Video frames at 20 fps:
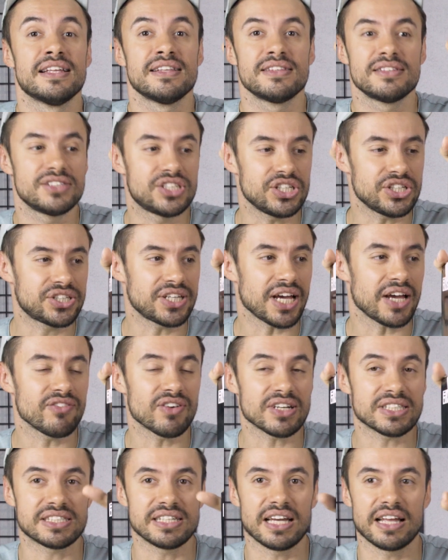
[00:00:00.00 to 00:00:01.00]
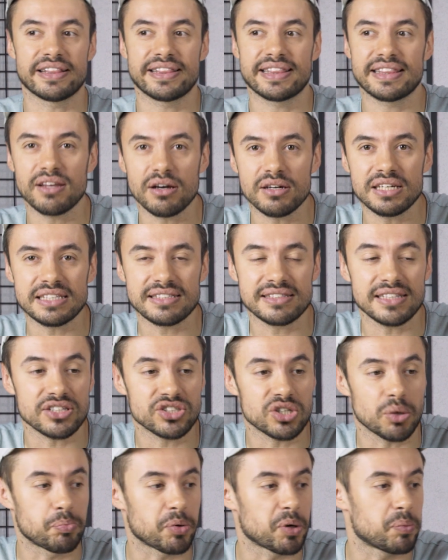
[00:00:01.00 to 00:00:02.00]
Dzisiaj właśnie to jest
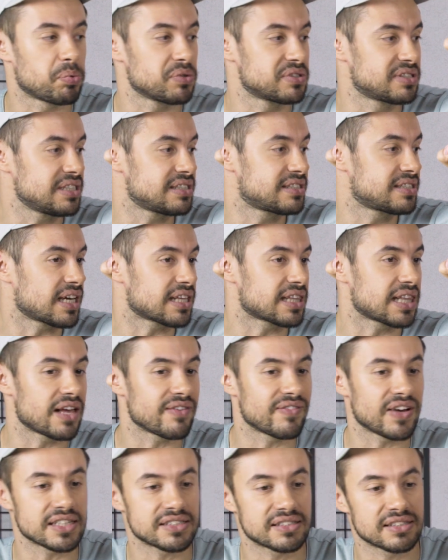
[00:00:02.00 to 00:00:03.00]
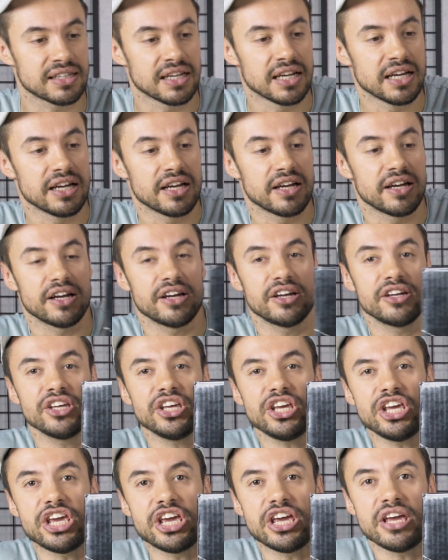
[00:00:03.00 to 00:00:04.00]
nasza propozycja dla Was.
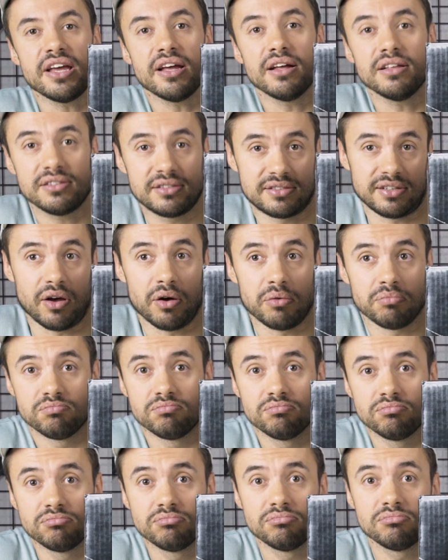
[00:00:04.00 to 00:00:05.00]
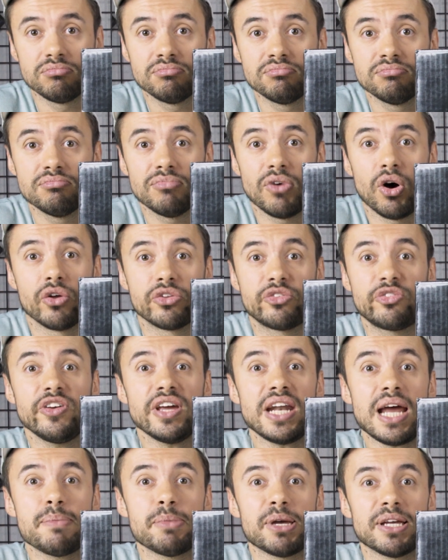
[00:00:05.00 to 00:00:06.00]
I co?
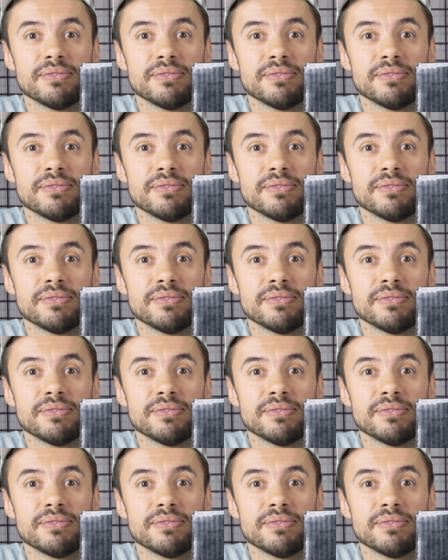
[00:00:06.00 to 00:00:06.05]
Otwieramy!